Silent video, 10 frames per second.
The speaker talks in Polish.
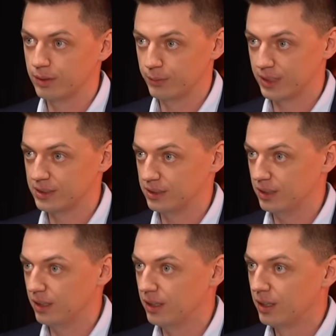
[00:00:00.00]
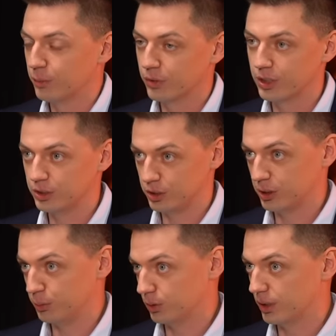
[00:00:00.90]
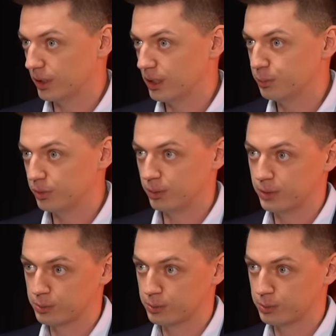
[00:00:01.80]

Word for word: na magazynie, mogę się z kimś dogadać, potem